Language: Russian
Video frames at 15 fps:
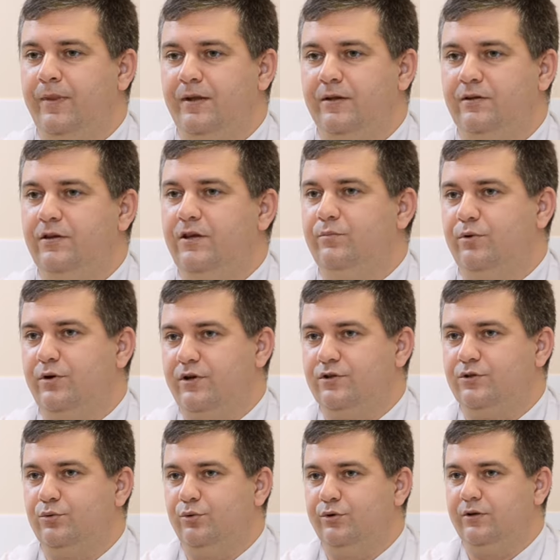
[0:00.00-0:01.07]
не
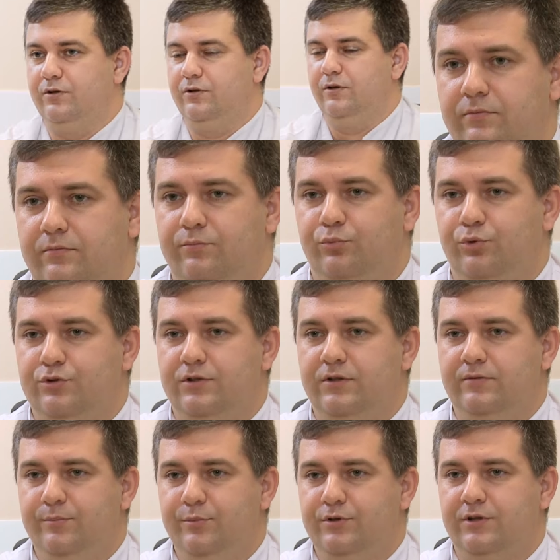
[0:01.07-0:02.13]
происходит. После
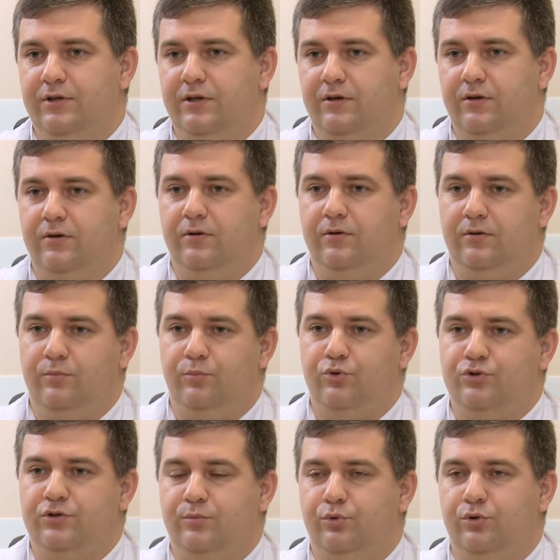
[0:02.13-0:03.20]
выписки
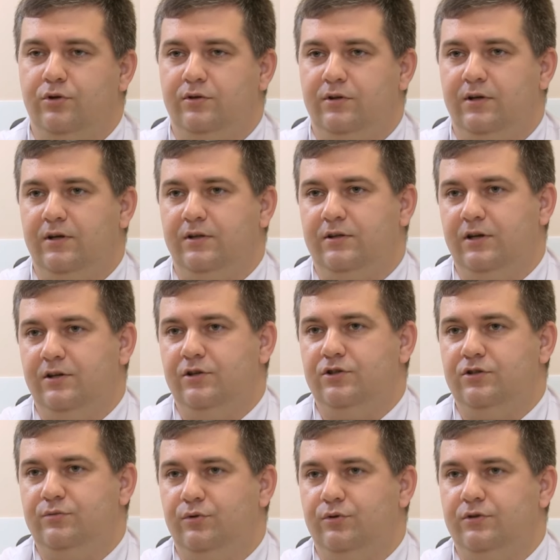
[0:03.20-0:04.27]
можно будет на
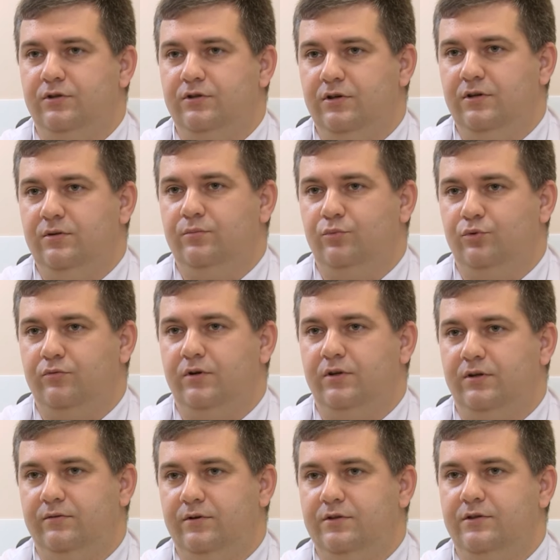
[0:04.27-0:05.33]
третий-четвертый день
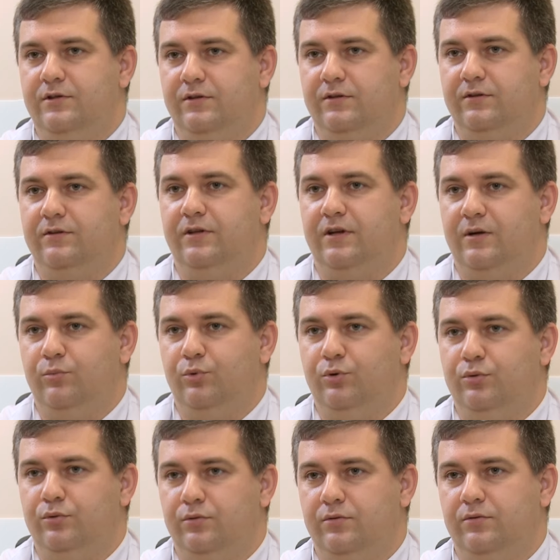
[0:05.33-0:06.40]
буквально выйти на
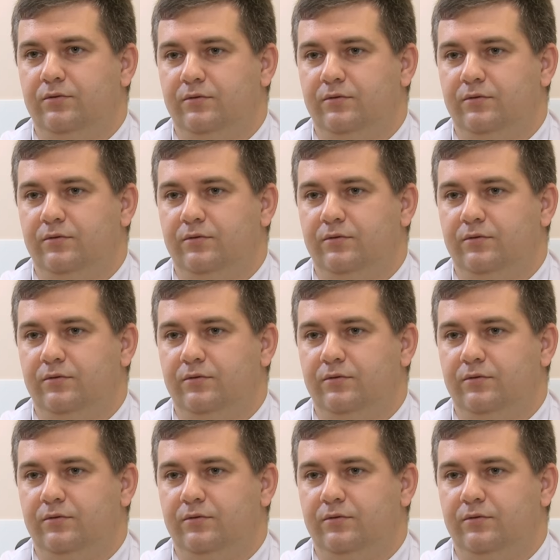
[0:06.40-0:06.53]
работу,